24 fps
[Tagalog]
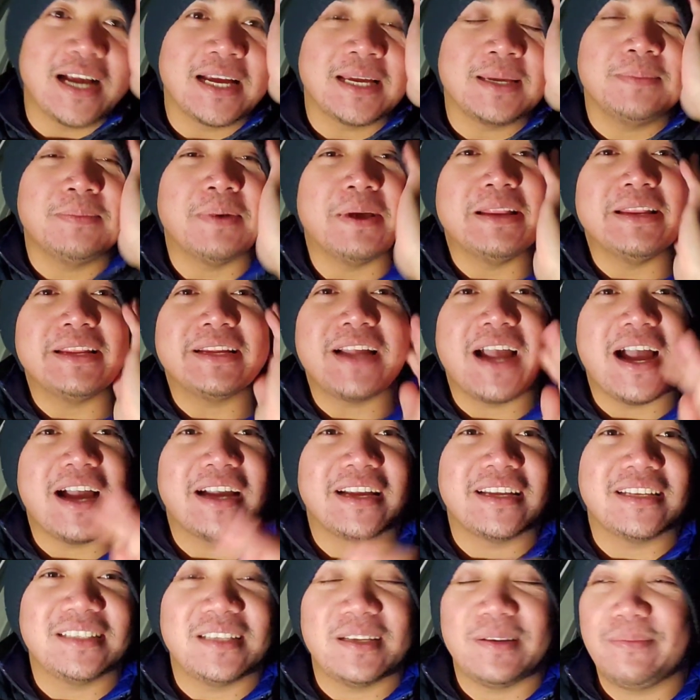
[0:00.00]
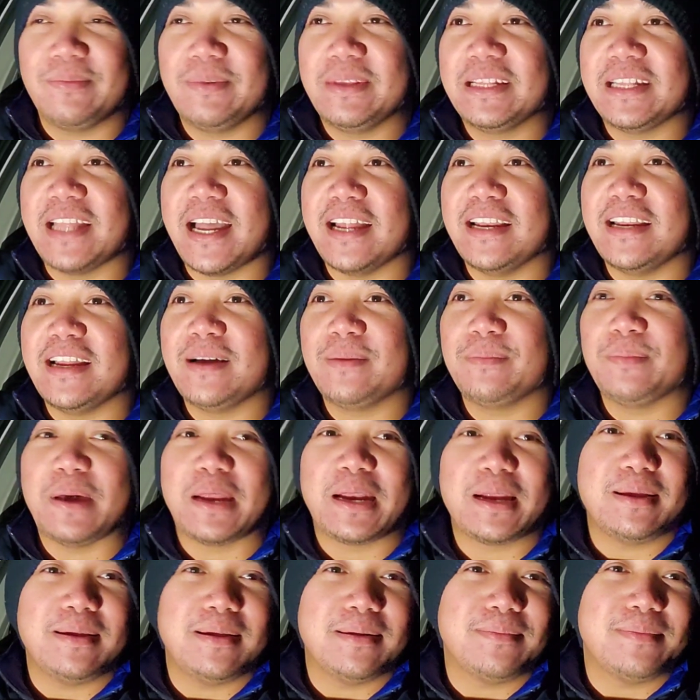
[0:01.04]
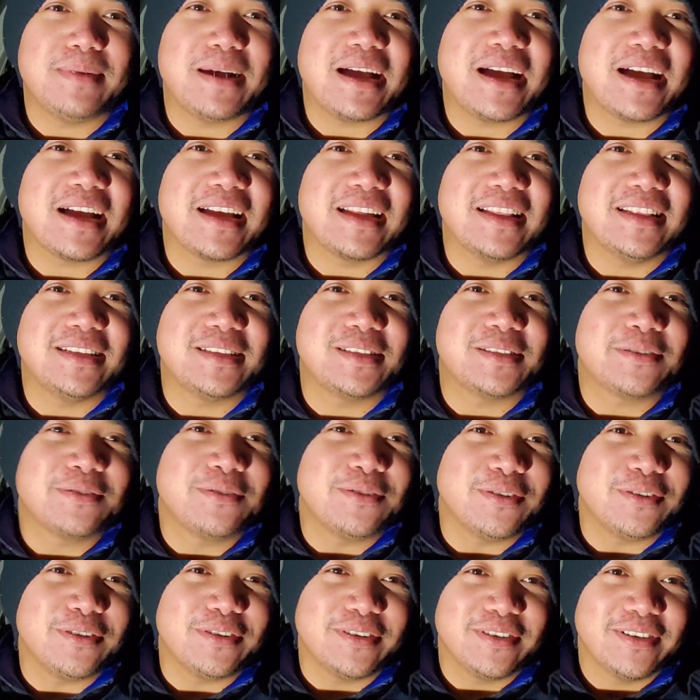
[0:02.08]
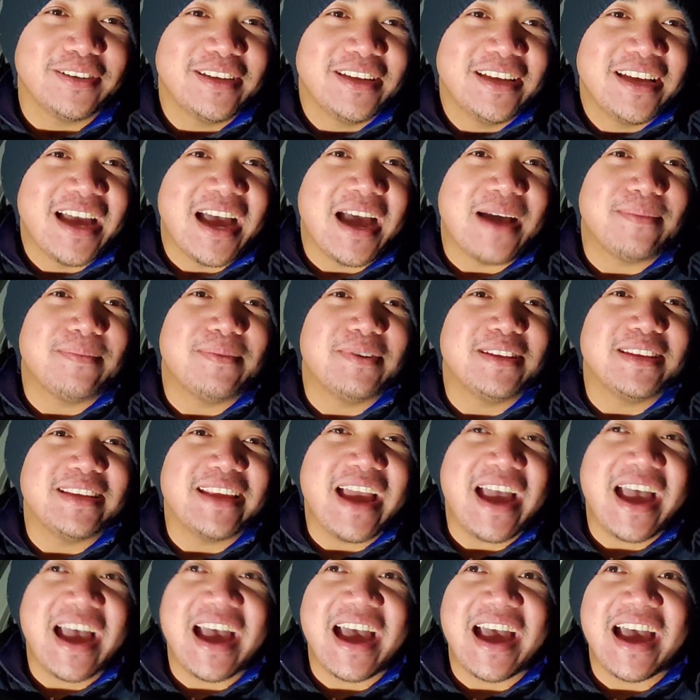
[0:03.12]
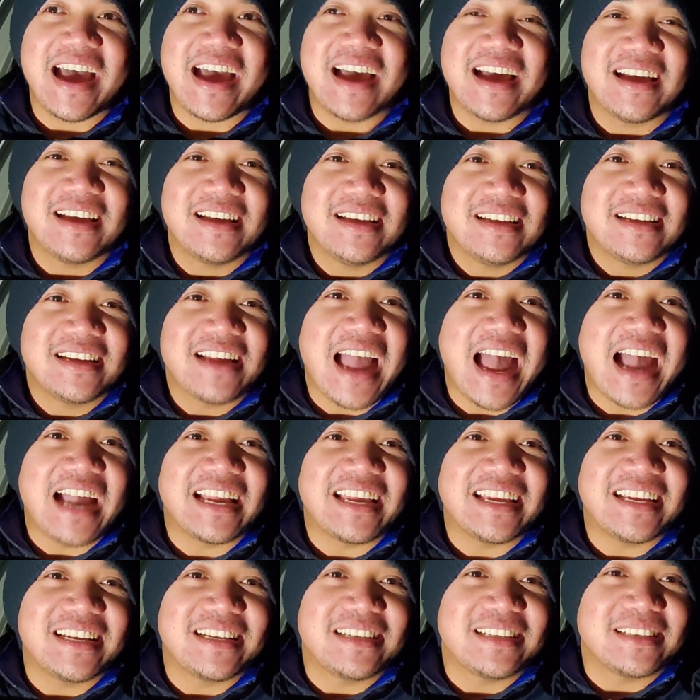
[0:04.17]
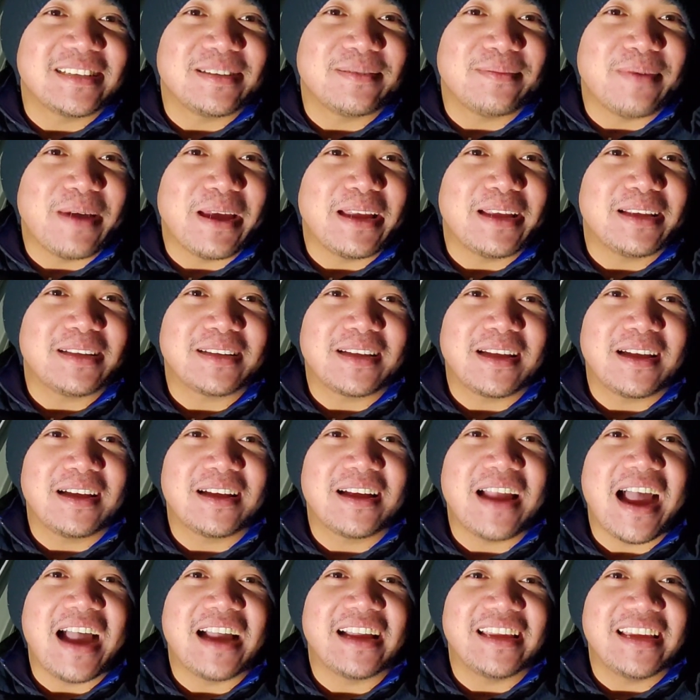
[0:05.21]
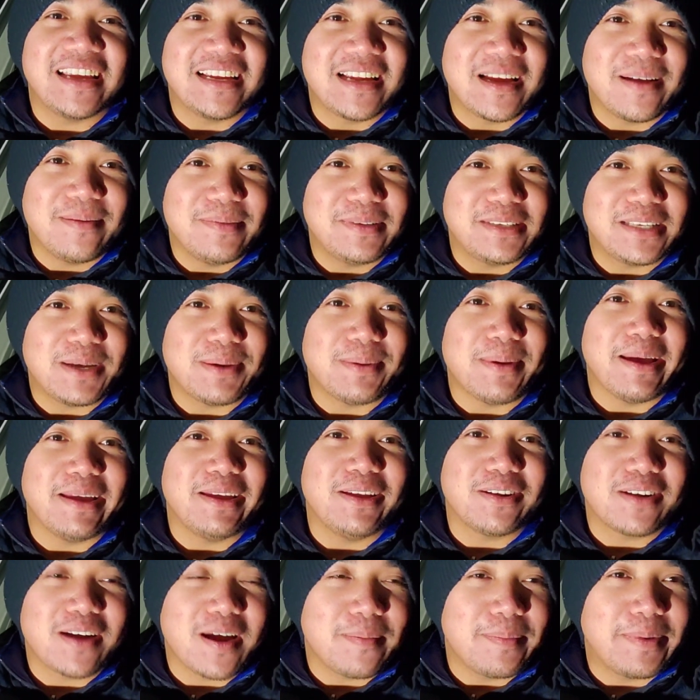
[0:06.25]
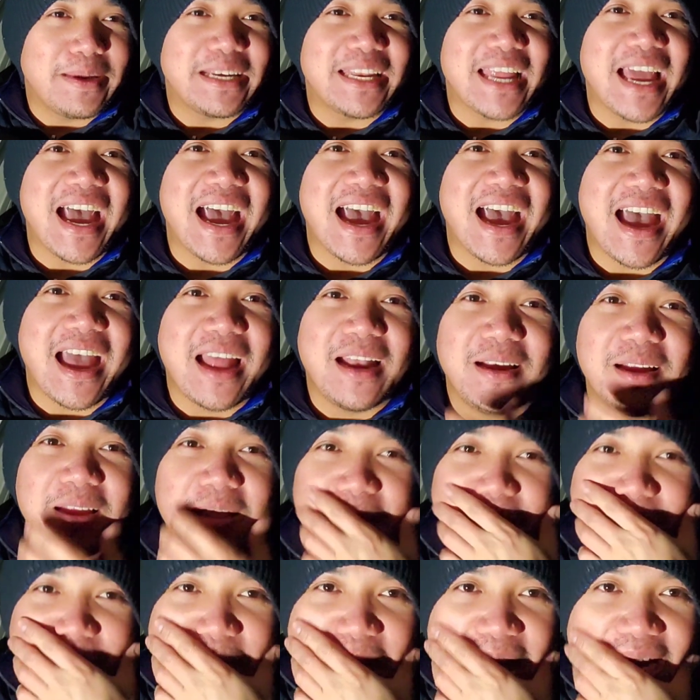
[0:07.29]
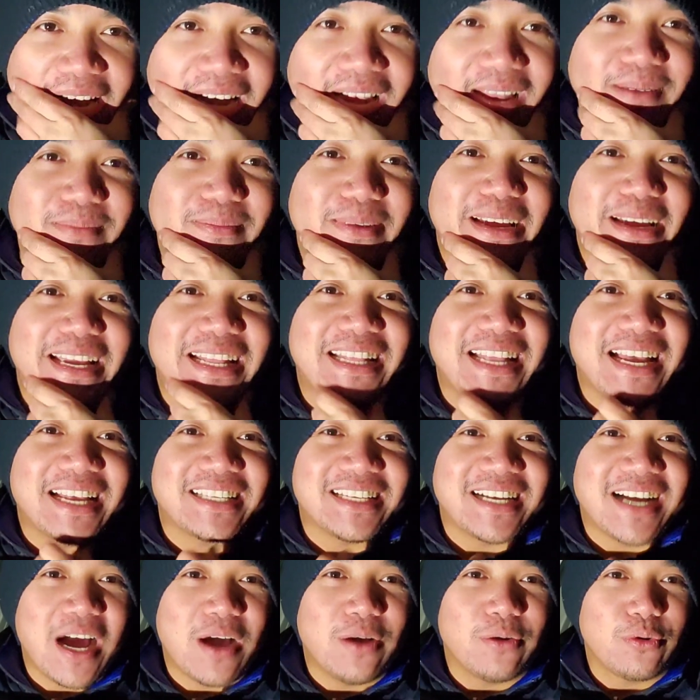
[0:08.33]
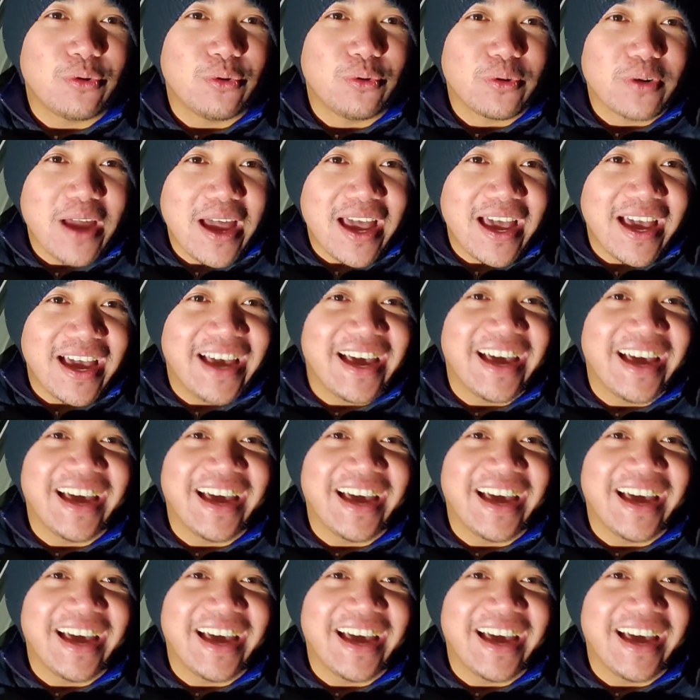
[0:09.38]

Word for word: Ang iba niya gaagi sa bintana para lang makaganis ko. Amo niya, gagi, sa may, gagi kami sa mayo nga pertahan para lang mangita sang aurora.